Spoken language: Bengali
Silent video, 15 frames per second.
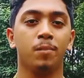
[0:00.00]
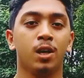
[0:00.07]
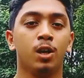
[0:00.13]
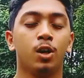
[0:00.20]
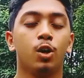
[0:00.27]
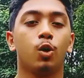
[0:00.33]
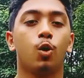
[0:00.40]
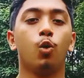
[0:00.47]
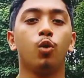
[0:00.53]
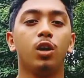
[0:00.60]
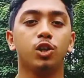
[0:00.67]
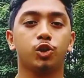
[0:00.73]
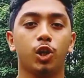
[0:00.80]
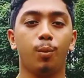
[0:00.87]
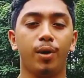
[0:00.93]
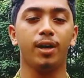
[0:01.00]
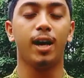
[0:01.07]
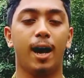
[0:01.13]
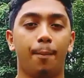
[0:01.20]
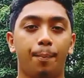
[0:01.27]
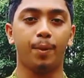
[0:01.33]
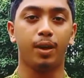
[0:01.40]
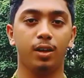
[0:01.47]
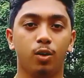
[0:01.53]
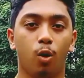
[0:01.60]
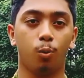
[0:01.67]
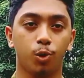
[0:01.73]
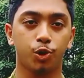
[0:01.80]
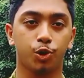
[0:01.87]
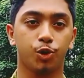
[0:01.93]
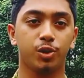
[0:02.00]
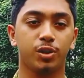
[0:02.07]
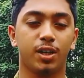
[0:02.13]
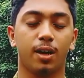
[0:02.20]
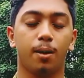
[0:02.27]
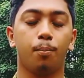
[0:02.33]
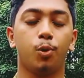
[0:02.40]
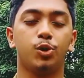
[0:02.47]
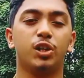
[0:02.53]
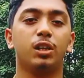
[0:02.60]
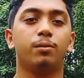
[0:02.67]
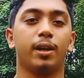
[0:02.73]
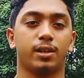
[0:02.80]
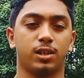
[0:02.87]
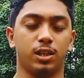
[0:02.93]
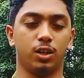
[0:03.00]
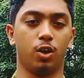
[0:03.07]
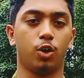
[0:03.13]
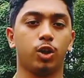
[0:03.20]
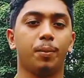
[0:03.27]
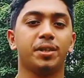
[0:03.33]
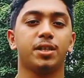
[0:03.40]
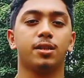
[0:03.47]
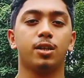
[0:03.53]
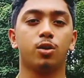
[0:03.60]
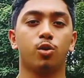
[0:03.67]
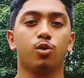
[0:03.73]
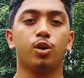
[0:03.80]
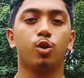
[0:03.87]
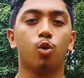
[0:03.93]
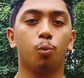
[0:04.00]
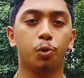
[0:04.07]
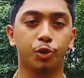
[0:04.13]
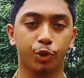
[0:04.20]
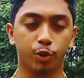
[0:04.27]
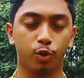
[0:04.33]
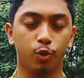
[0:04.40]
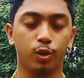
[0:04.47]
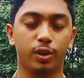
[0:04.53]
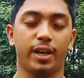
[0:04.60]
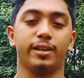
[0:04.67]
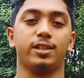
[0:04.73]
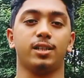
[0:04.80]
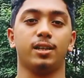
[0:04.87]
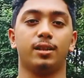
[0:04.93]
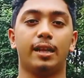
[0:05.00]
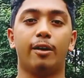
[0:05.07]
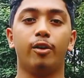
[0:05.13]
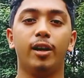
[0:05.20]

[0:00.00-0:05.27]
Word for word: করোনার সময় আপনি অবশ্যই যারা পজিটিভ থাকছেন অথবা যাদের করোনার উপসর্গগুলো থাকছে তাহলে